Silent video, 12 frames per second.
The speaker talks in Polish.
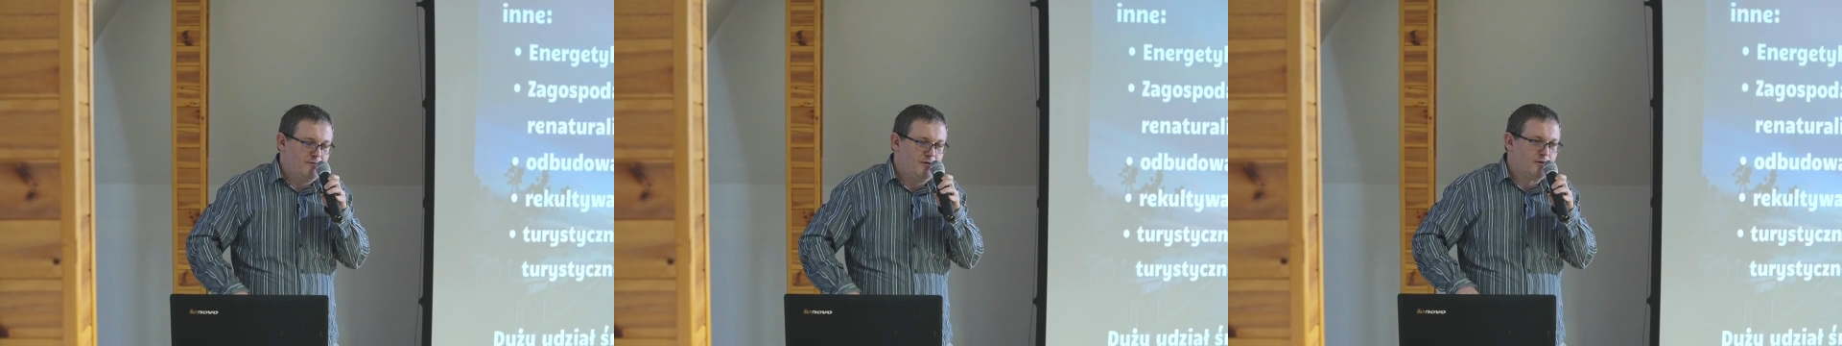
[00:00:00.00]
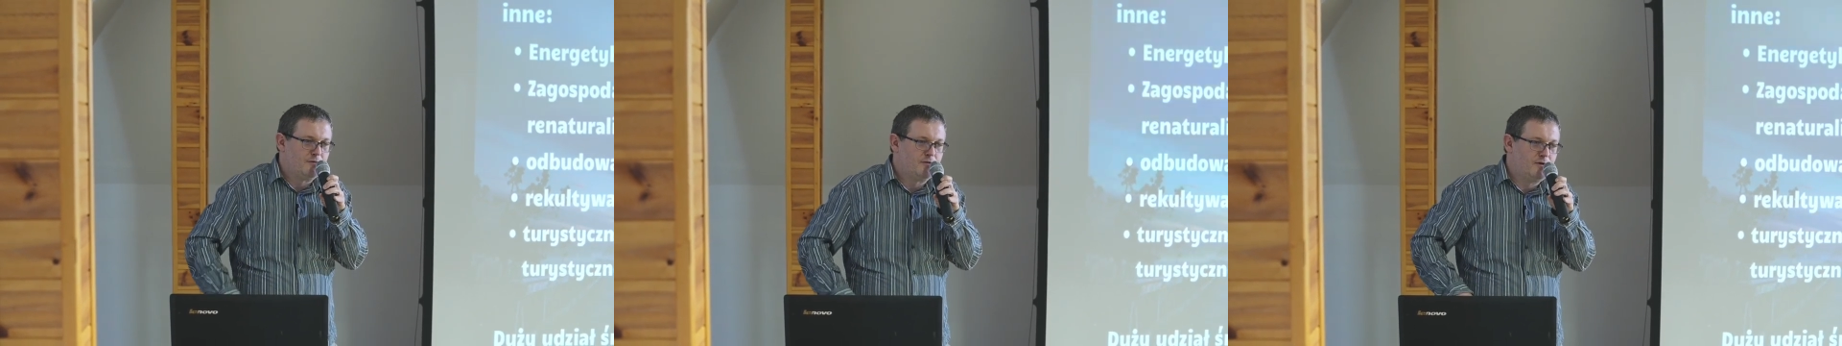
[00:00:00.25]
w
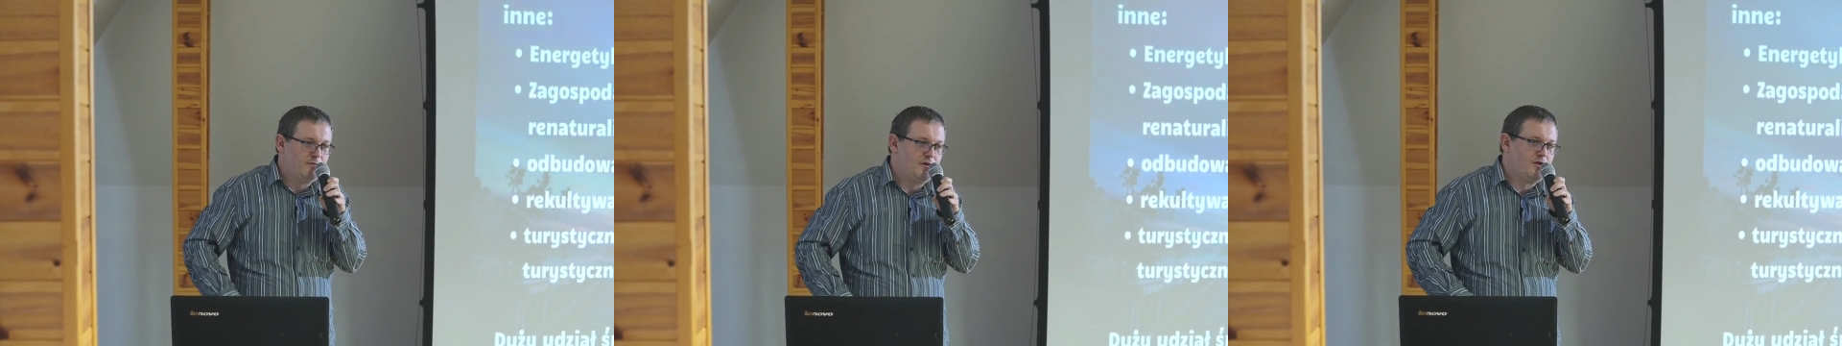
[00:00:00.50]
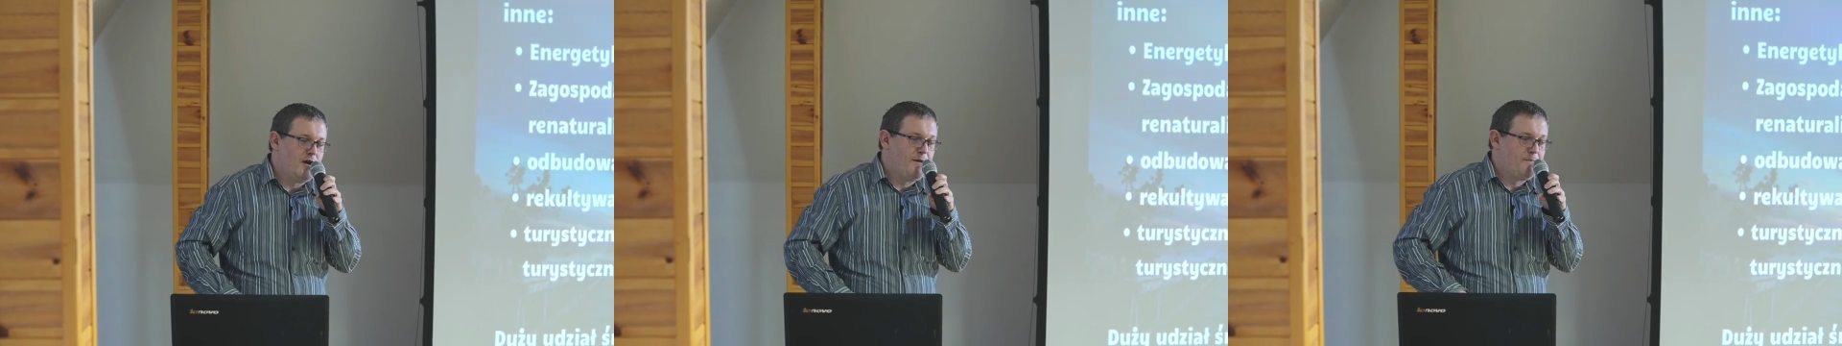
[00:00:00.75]
wyniku
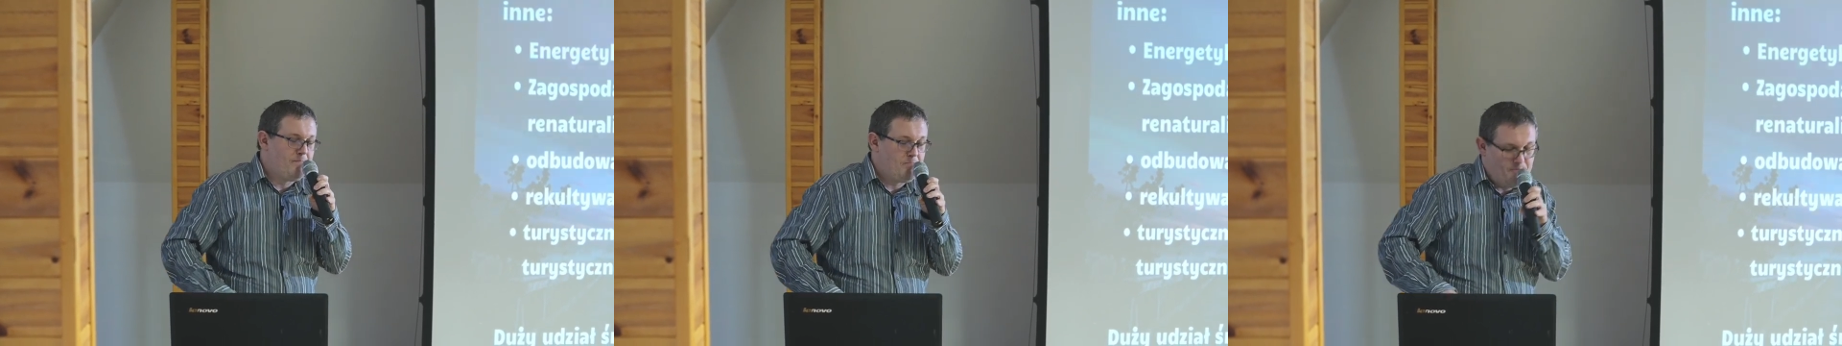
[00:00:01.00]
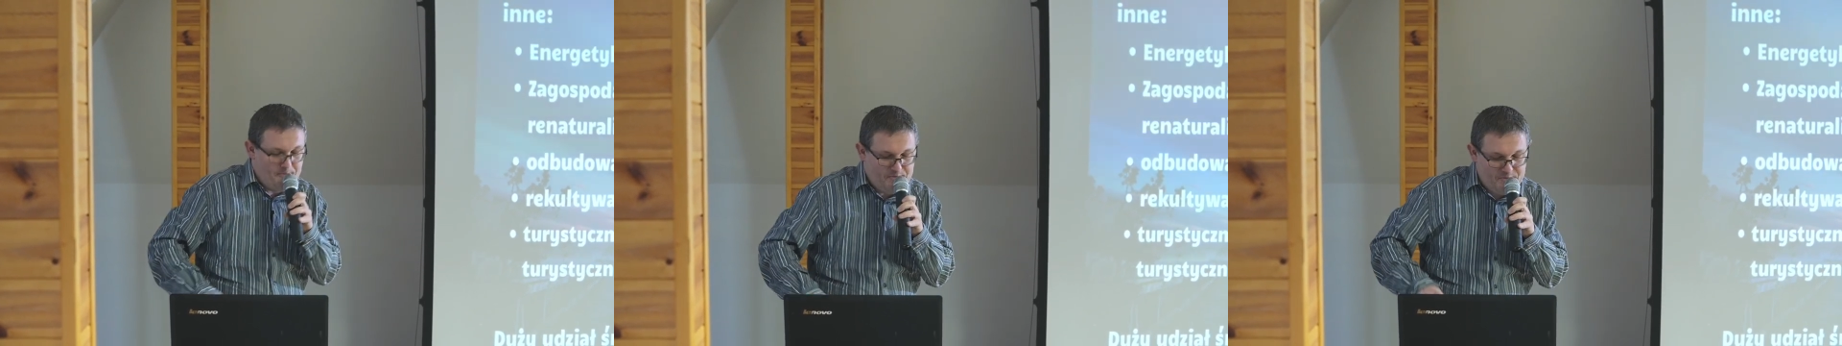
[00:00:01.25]
wydobycia
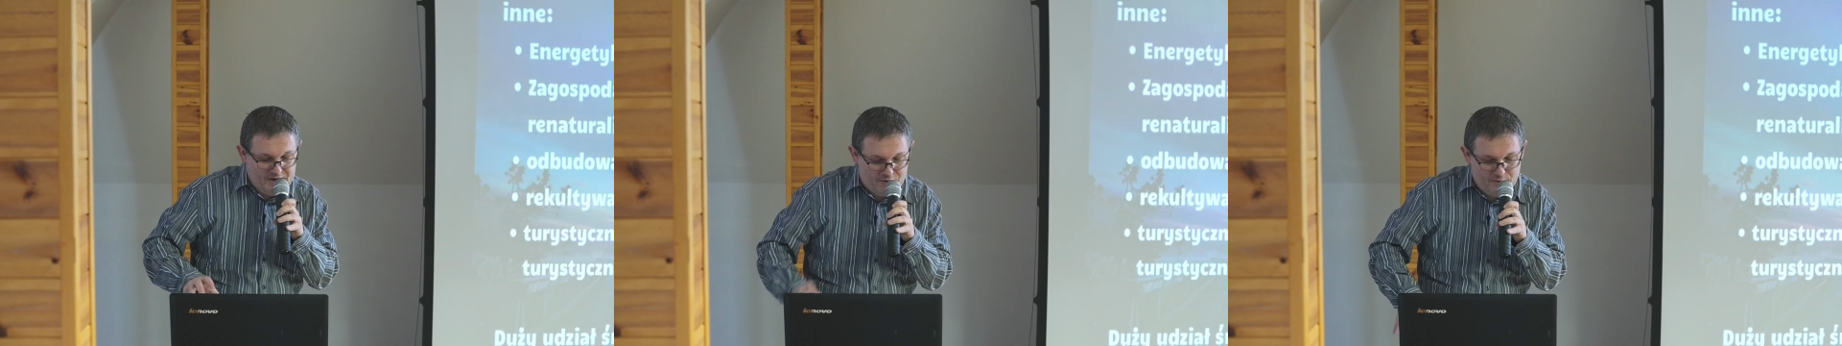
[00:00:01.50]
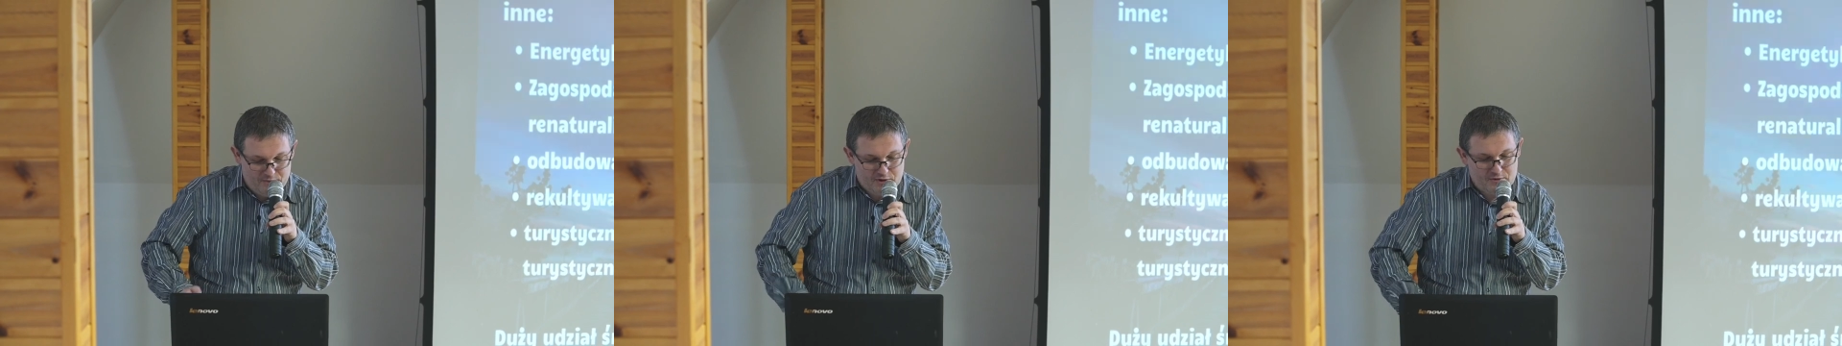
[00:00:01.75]
mm,
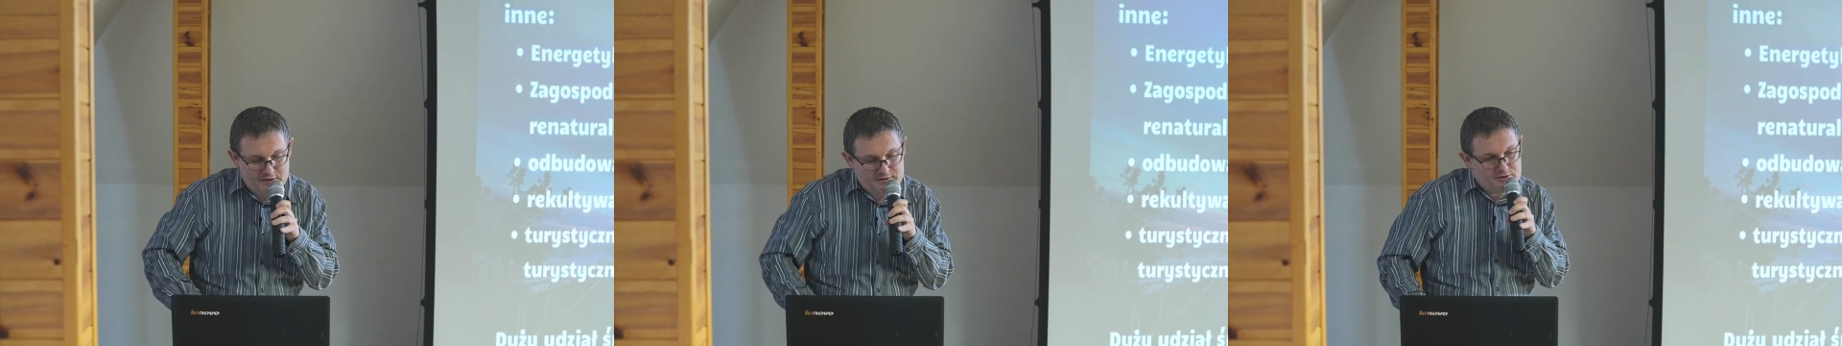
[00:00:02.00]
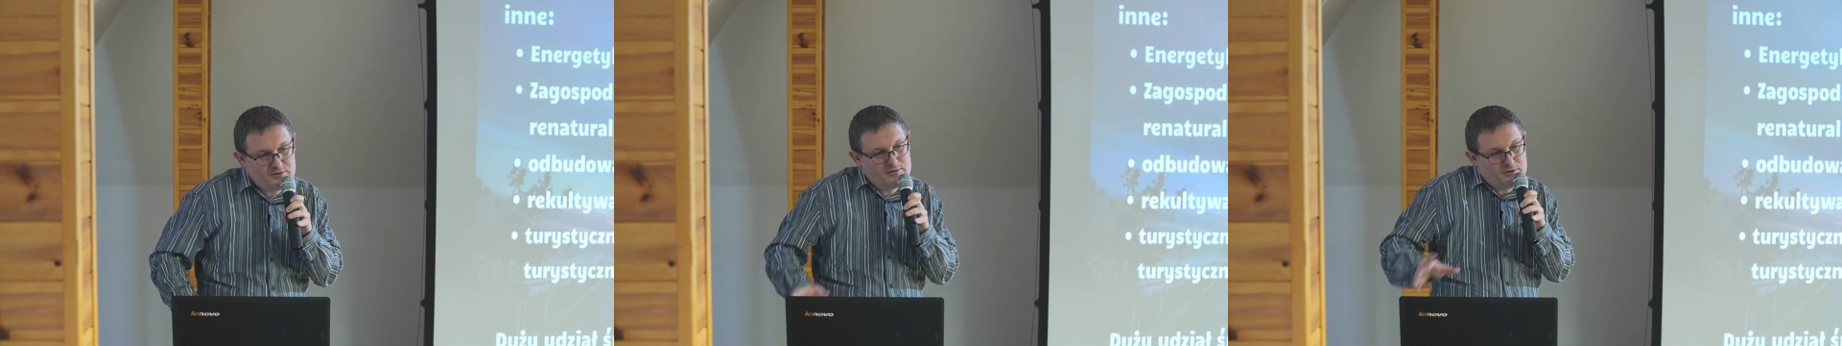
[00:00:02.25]
nastąpiły.
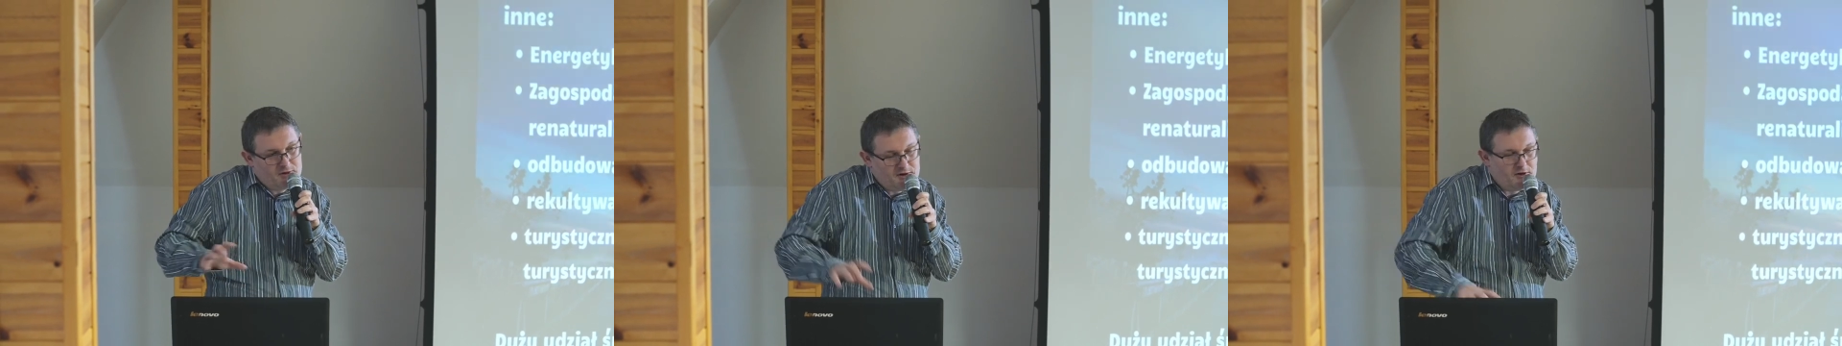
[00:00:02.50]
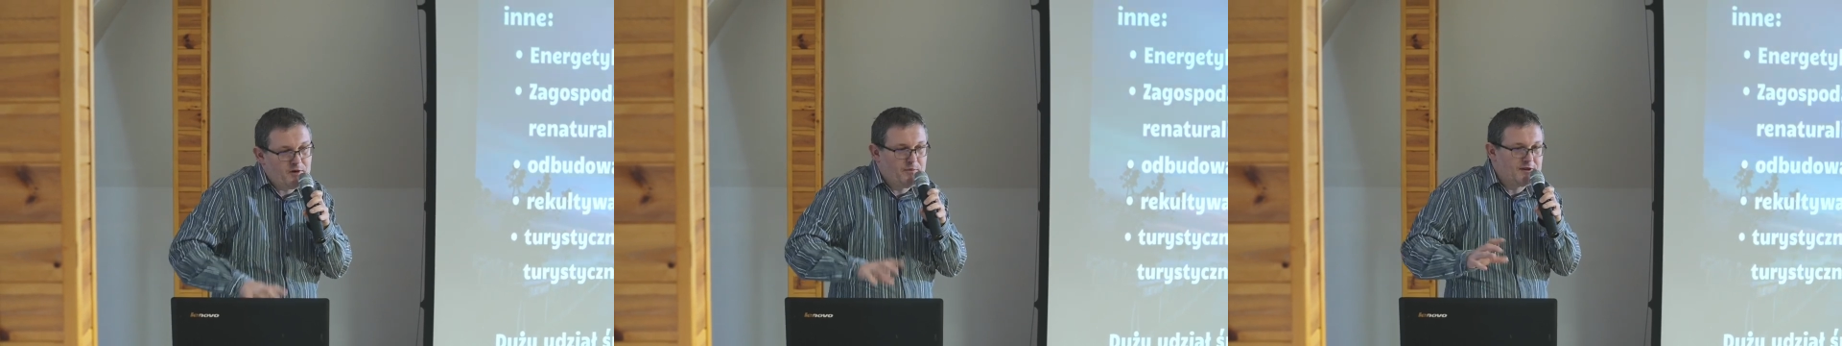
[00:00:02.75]
Znaczy, no
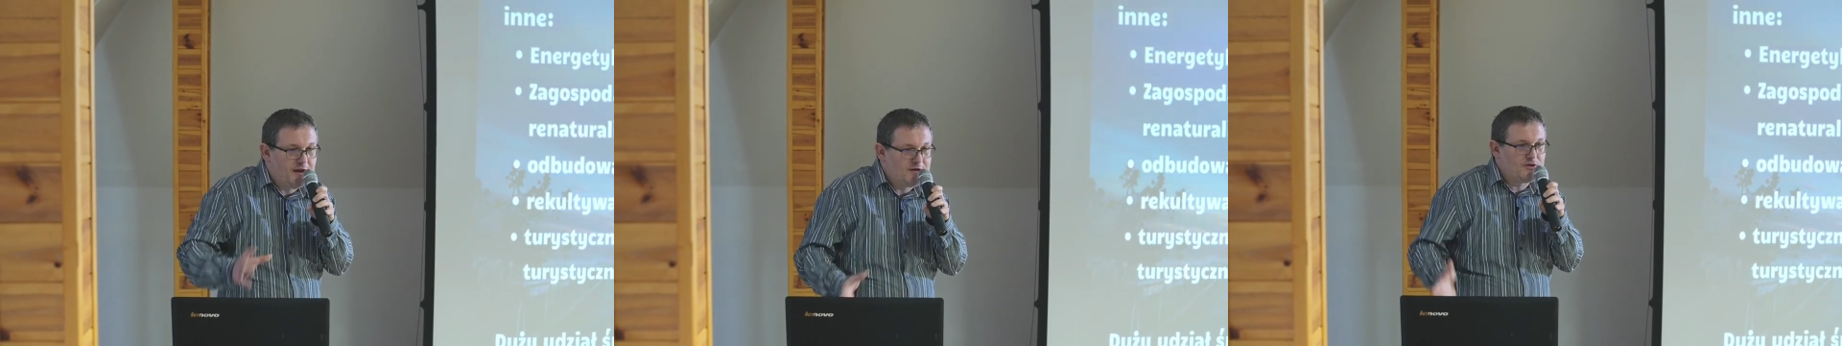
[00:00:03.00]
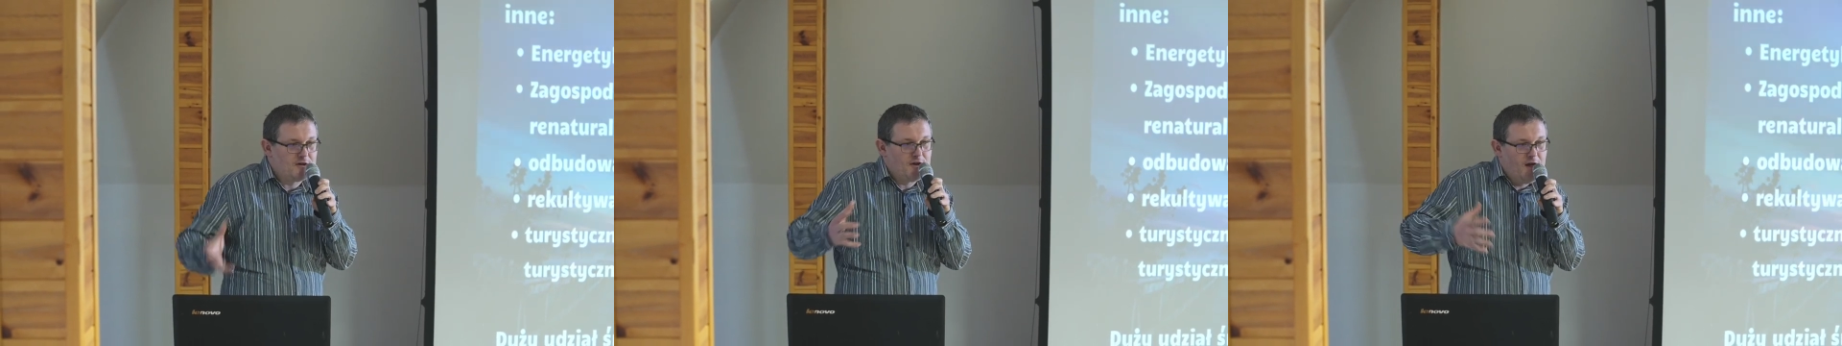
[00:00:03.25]
i to jest
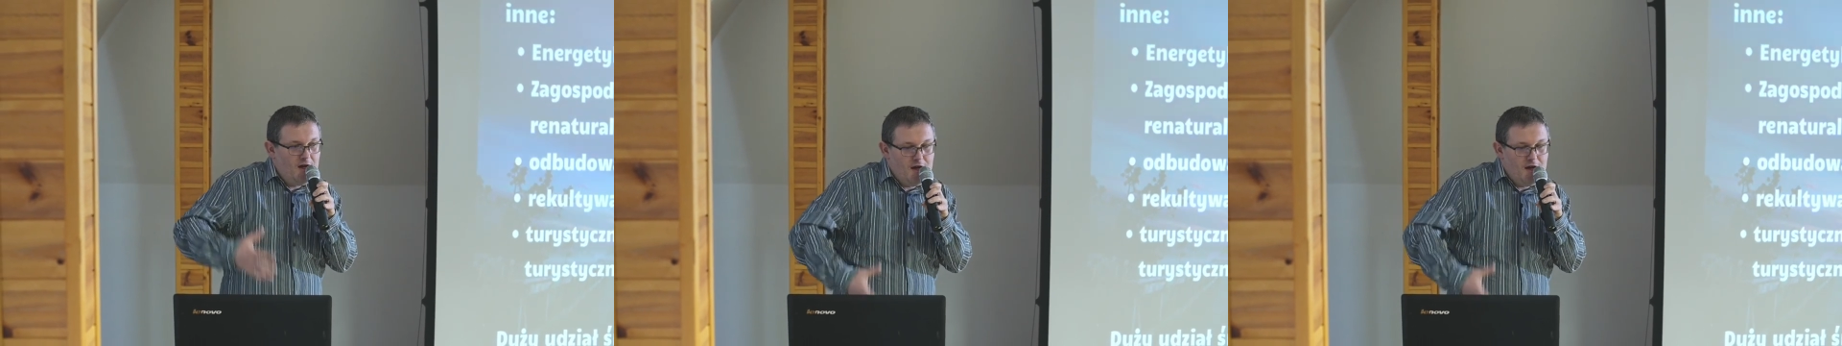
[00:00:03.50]
pytanie, czy